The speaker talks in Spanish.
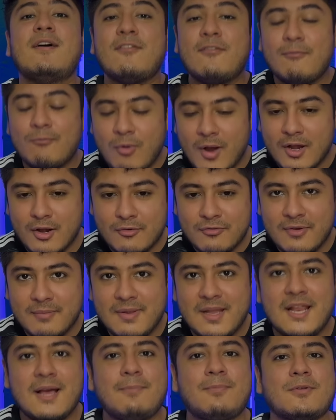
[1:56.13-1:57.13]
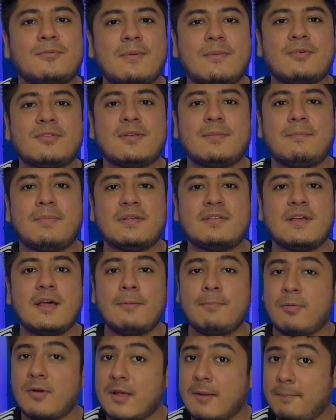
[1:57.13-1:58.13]
Bueno familia, pues vamos a
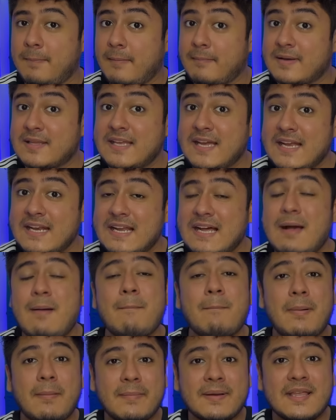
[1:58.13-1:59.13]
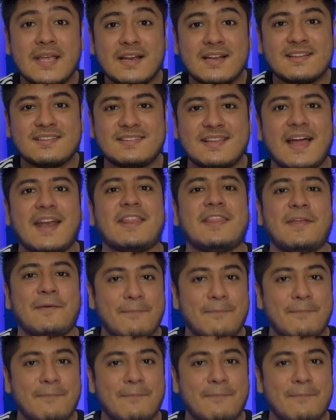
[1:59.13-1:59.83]
empezar porque para mañana, para mañana es tarde.